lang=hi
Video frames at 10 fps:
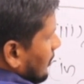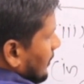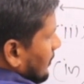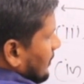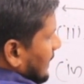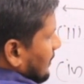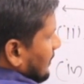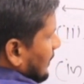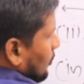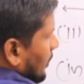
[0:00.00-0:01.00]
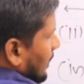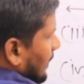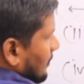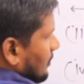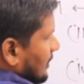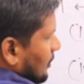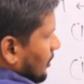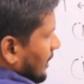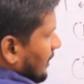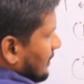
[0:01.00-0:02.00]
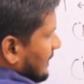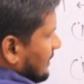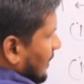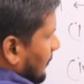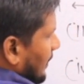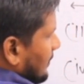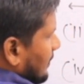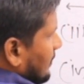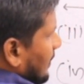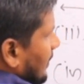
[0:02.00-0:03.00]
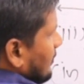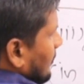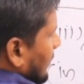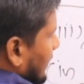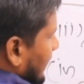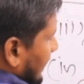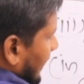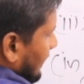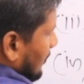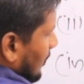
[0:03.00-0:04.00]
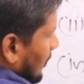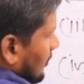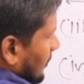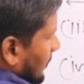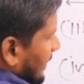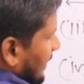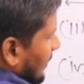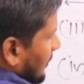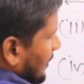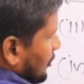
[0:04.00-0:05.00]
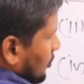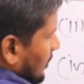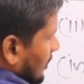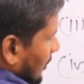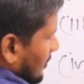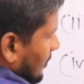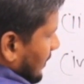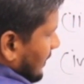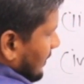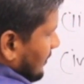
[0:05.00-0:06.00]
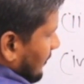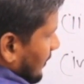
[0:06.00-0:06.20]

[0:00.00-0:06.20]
ठीक ये हो गया ये हो गया इसका मान कितना है सेवनटी नाइन सेवनटी नाइन माइनस टू कितना सेवेंटी सेवन